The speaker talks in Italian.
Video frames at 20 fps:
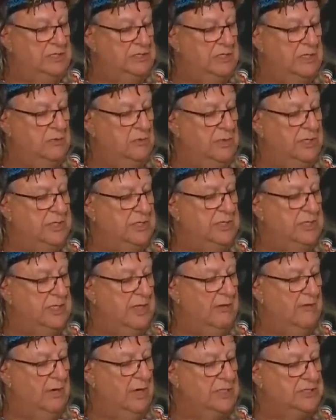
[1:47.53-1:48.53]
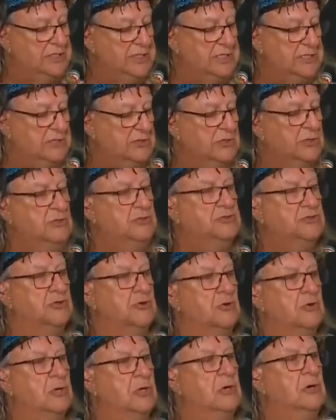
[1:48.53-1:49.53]
Noi onoreremo
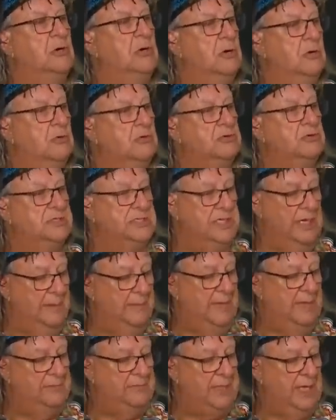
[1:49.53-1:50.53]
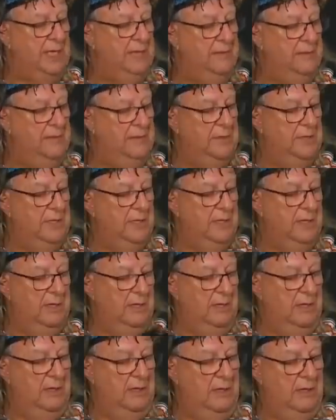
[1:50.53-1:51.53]
l'aspetto minerale, quello
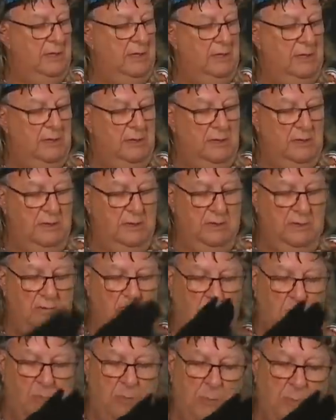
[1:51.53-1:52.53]
vegetale e quello umano.